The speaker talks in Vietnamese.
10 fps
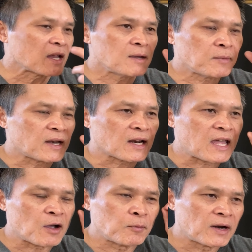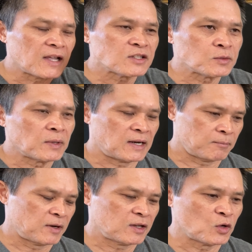kiến mình đang đeo mình lấy xuống mình
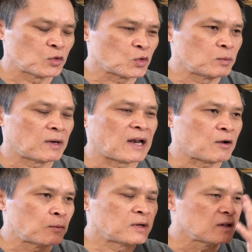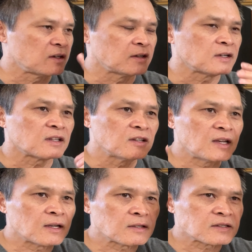mình chùi chùi mình lau mình rửa tự
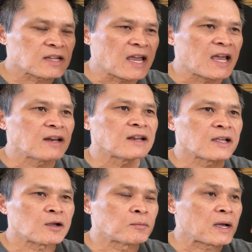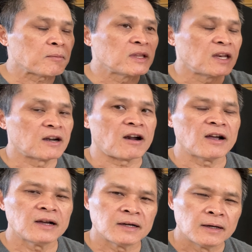nhiên nó sáng ra cái con mắt mình nhìn rõ
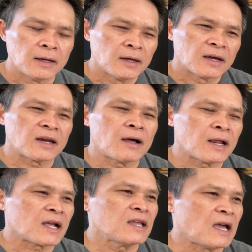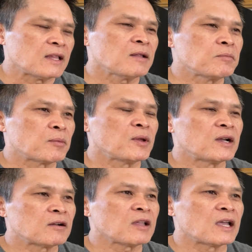hơn cái đó là cái giải thích mà
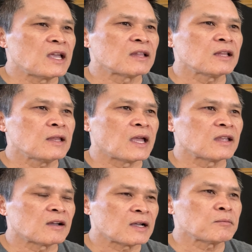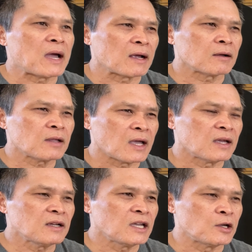Peter có thể giải thích để cho các bạn có
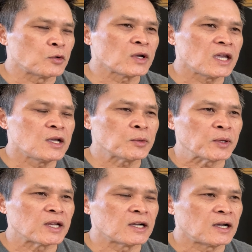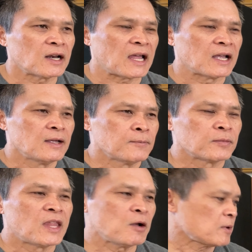thể hiểu cái ý của Peter hơn là
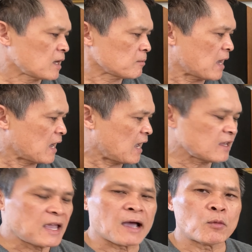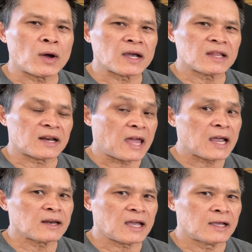nếu mà các bạn hát nhạc qua cái thằng
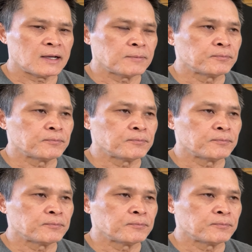đát này á